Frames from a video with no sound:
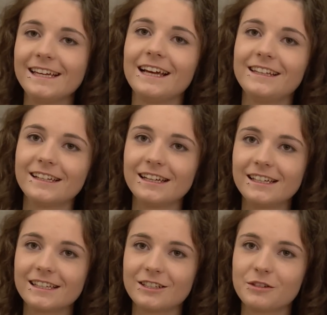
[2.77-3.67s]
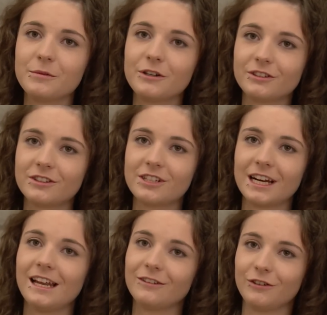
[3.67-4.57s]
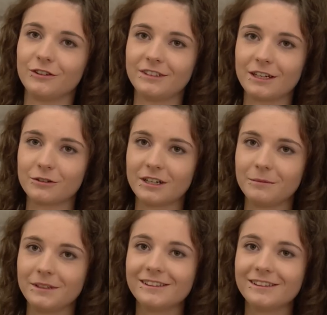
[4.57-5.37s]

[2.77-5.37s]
Ja i Daniel jesteśmy od trzech lat wolontariuszami,